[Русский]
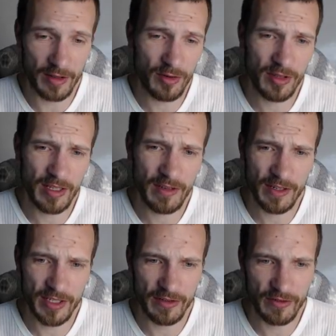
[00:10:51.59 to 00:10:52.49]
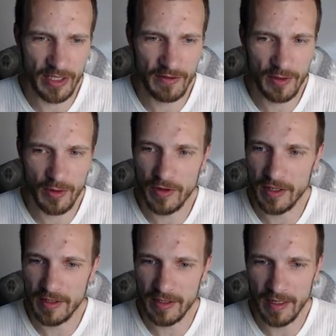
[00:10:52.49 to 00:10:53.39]
но это не важно, вы здесь все
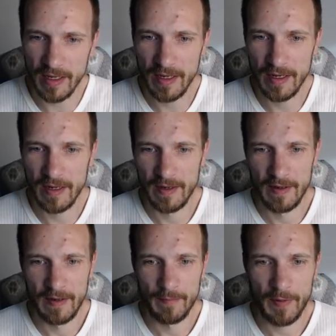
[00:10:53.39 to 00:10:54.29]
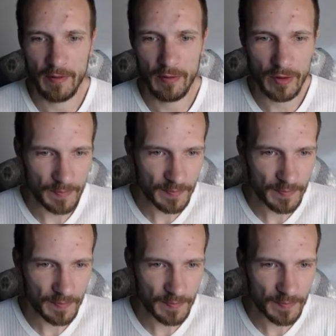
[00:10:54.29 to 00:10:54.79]
видите. Вот.